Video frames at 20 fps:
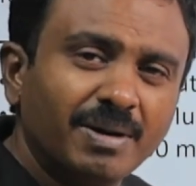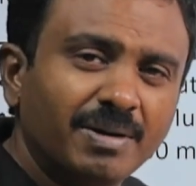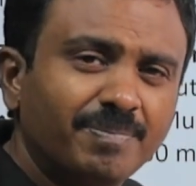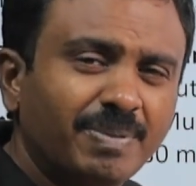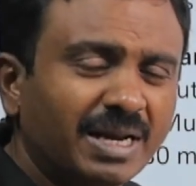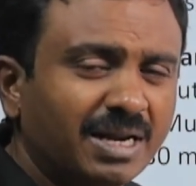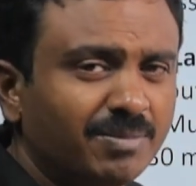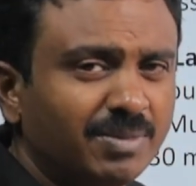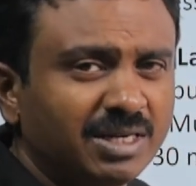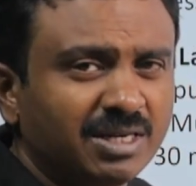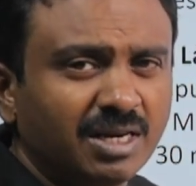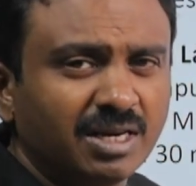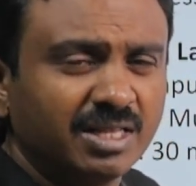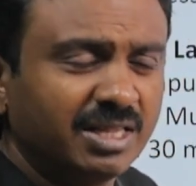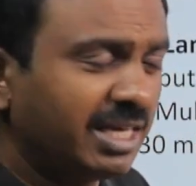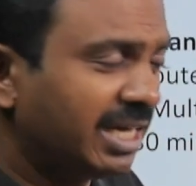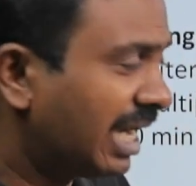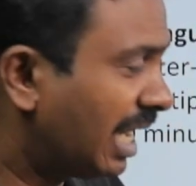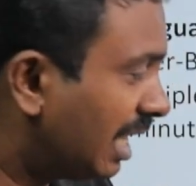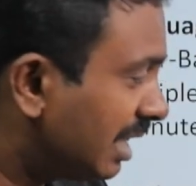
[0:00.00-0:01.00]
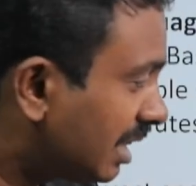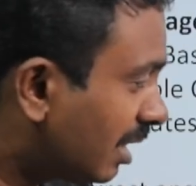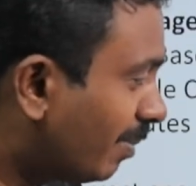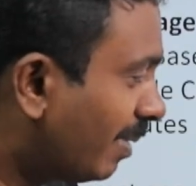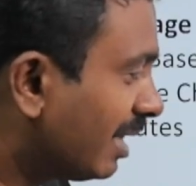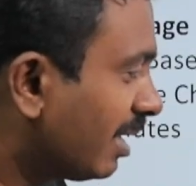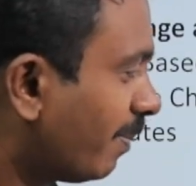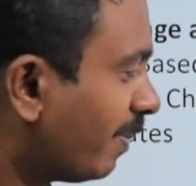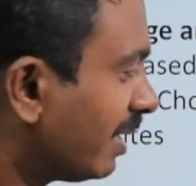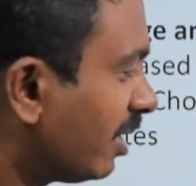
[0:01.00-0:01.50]
பேராமிலிட்ரியில் இருந்தீங்க அந்த
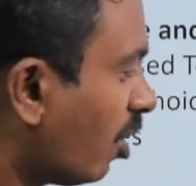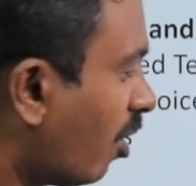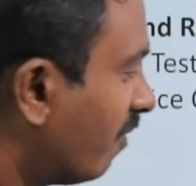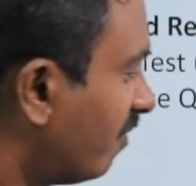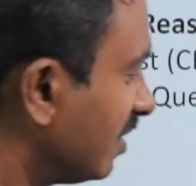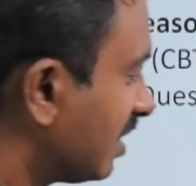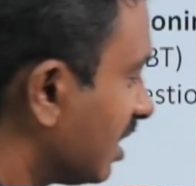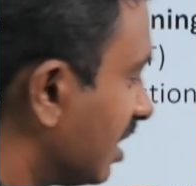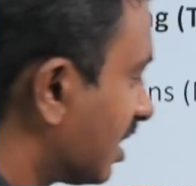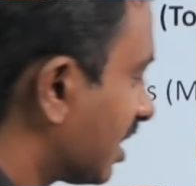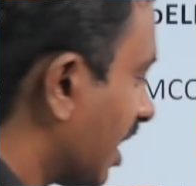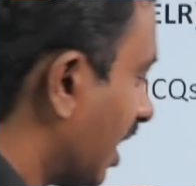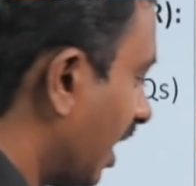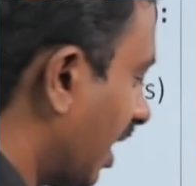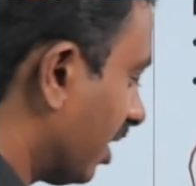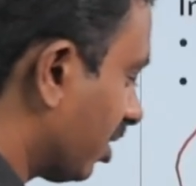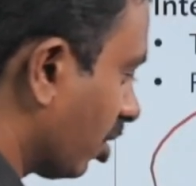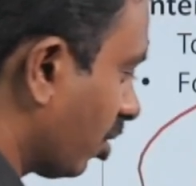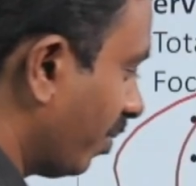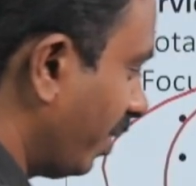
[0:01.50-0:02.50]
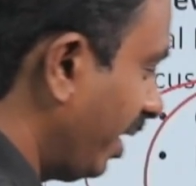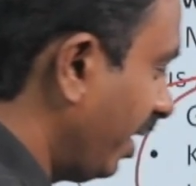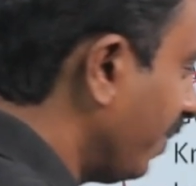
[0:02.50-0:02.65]
மாதிரிப்பட்ட ஆஃபீஸர்ஸ்க்கு எல்லாத்துக்குமே